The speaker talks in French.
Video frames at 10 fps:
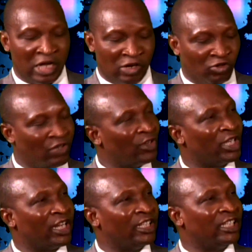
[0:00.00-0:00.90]
Nous avons
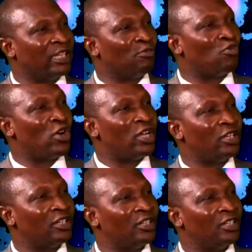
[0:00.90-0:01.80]
créé des emplois.
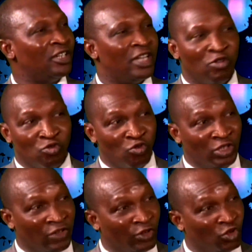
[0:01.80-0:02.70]
Nous
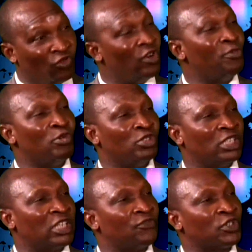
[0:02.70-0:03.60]
avons développé nos
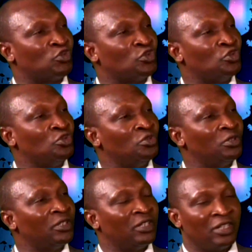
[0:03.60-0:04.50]
infrastructures.
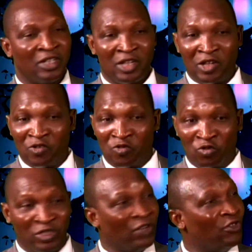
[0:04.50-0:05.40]

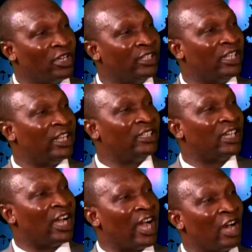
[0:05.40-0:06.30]
Nous avons aidé les
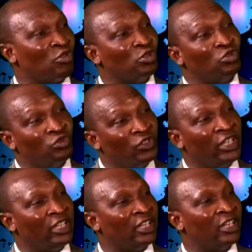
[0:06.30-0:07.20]
gens à
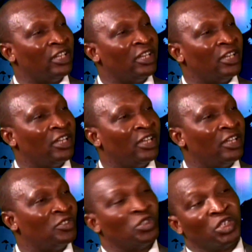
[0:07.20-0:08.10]
retrouver
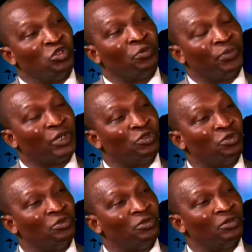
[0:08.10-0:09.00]
ce qu'ils ont perdu,
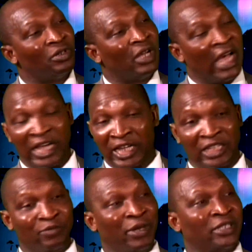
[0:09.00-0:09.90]
en
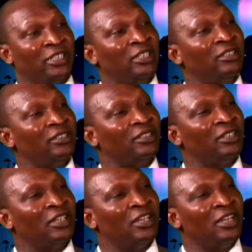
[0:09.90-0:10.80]
grande partie.
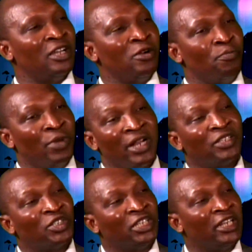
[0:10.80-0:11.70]
Maintenant,
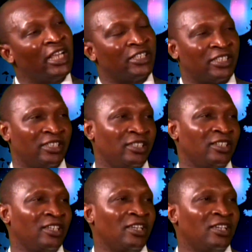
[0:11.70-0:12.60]
ce qui reste,
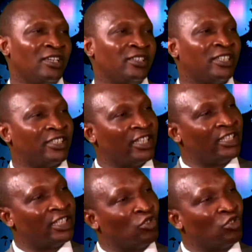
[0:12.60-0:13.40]
c'est cette